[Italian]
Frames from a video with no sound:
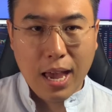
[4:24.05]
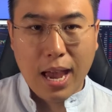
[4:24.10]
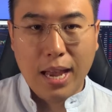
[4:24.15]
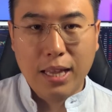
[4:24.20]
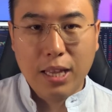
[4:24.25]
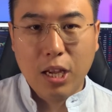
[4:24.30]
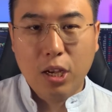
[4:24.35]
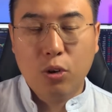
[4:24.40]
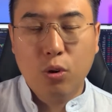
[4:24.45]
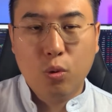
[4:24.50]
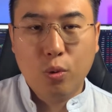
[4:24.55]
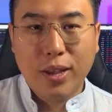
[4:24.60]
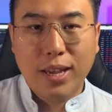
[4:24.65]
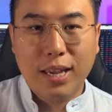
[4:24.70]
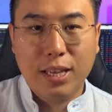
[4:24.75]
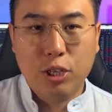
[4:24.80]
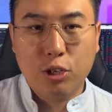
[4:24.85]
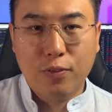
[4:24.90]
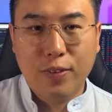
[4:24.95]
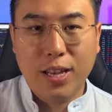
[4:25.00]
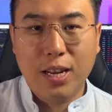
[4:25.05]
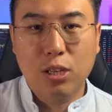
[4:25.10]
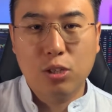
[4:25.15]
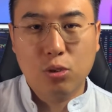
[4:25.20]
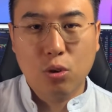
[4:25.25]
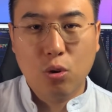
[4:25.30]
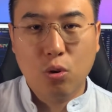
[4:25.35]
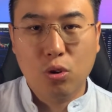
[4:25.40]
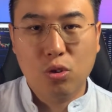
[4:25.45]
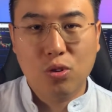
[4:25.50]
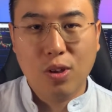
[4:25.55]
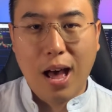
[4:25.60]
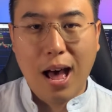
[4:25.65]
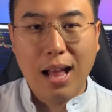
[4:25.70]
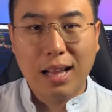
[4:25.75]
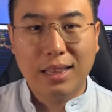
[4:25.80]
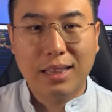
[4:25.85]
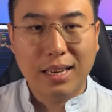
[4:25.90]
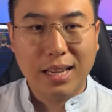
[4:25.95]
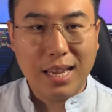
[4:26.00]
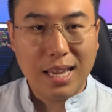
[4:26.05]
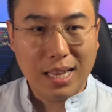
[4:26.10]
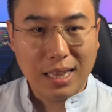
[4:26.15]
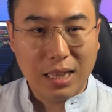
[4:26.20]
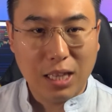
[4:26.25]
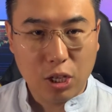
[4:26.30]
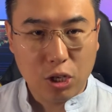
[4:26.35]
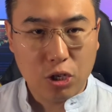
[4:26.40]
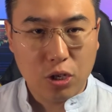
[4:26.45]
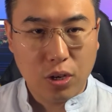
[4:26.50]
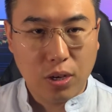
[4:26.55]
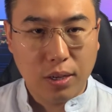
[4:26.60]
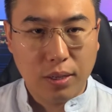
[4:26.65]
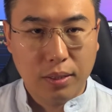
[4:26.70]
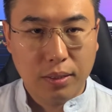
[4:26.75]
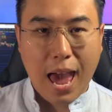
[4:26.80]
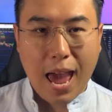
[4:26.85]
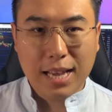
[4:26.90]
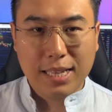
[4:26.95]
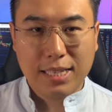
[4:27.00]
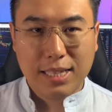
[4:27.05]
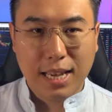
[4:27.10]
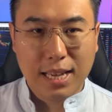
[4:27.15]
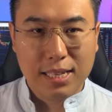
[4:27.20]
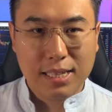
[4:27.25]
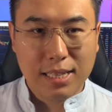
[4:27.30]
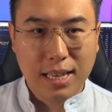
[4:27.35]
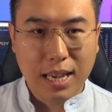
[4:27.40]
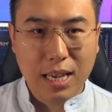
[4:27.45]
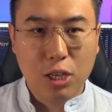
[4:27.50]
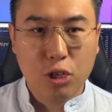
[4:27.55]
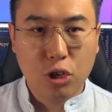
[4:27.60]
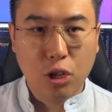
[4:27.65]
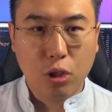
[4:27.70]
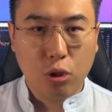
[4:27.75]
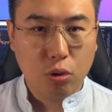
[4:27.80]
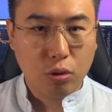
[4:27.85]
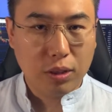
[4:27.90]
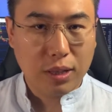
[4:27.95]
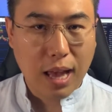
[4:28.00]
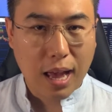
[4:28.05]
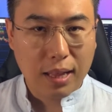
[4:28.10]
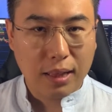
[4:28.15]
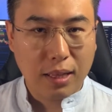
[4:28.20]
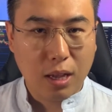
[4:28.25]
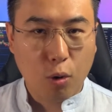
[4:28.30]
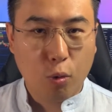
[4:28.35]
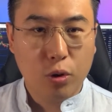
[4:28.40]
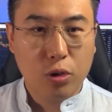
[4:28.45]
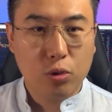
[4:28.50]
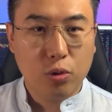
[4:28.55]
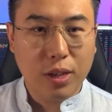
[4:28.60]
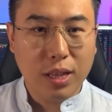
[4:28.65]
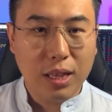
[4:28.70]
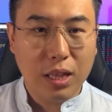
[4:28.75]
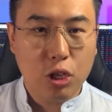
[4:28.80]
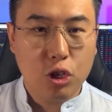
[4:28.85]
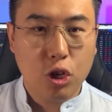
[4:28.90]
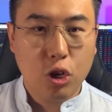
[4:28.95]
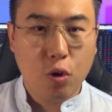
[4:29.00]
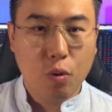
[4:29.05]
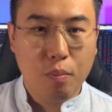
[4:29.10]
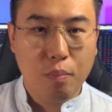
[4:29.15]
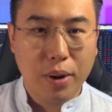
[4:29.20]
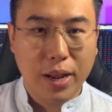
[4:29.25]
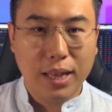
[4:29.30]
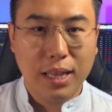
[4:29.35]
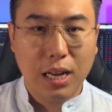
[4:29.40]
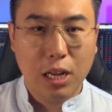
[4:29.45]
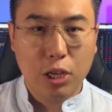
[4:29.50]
Ed ecco qui che ci viene in soccorso altri indici. SSE 180, questo indice comprende